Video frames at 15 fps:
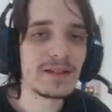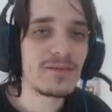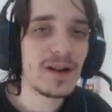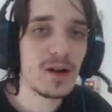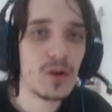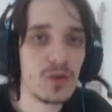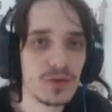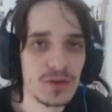
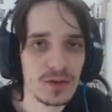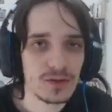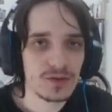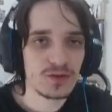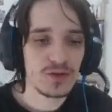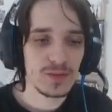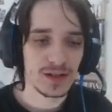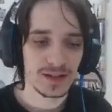va rendre.
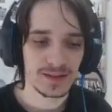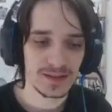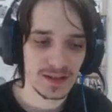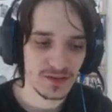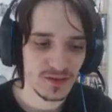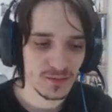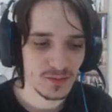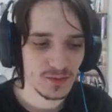Je me
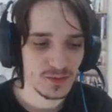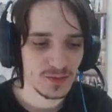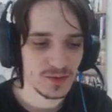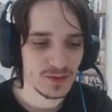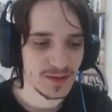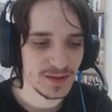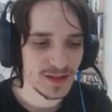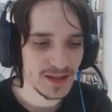réinstalle sur mon
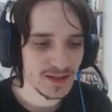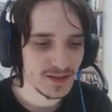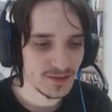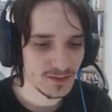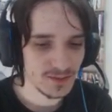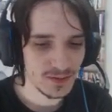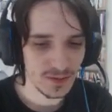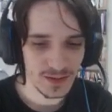euh, siège.
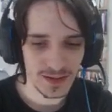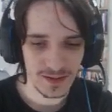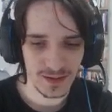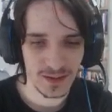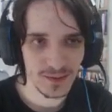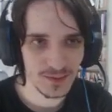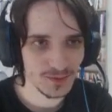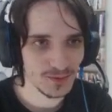Je regarde,
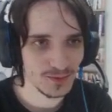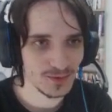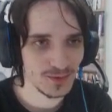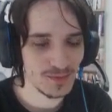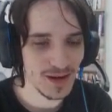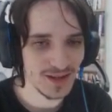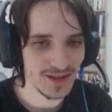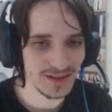
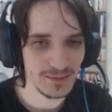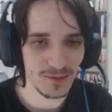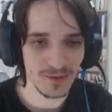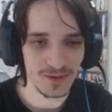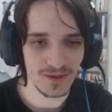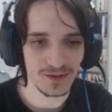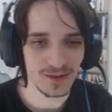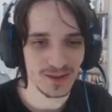tout, marche, c'est bon.
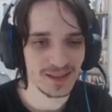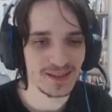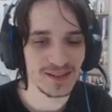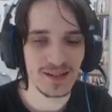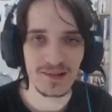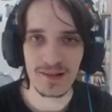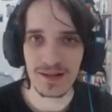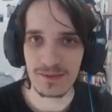Je regardais
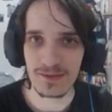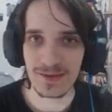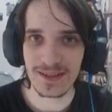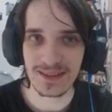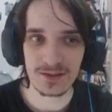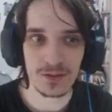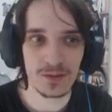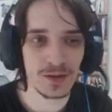si la
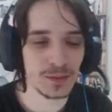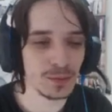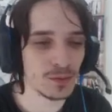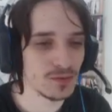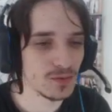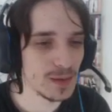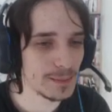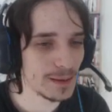musique était trop forte
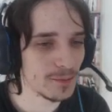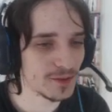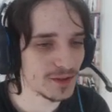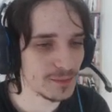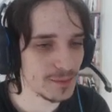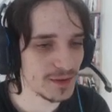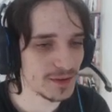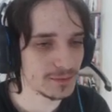pour vous, mais apparemment
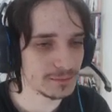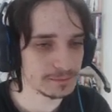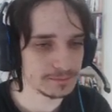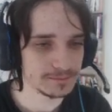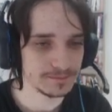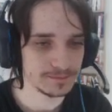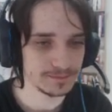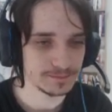ça passe.
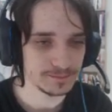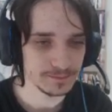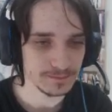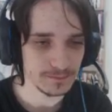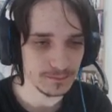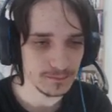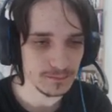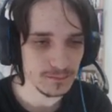
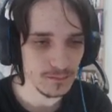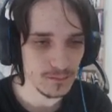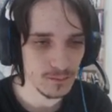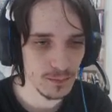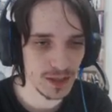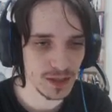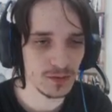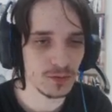
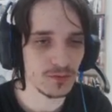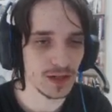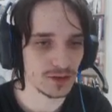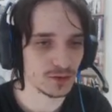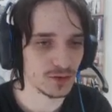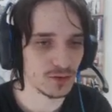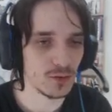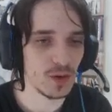Mais donc voilà,
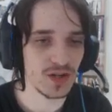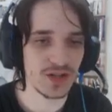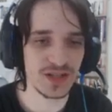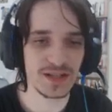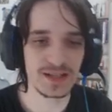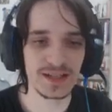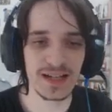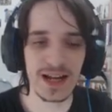tous ceux qui ont
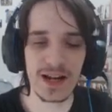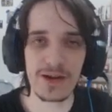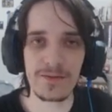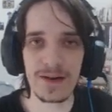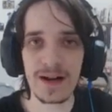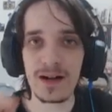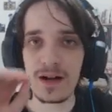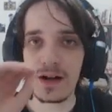acheté une clé à
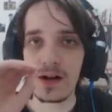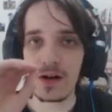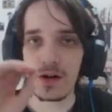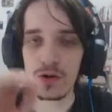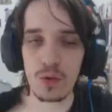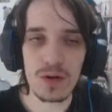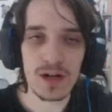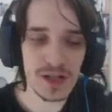l'alpha
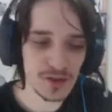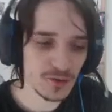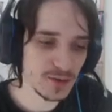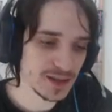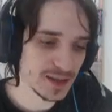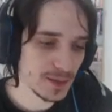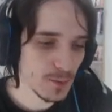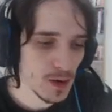l'auront
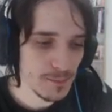gratuit. Et moi,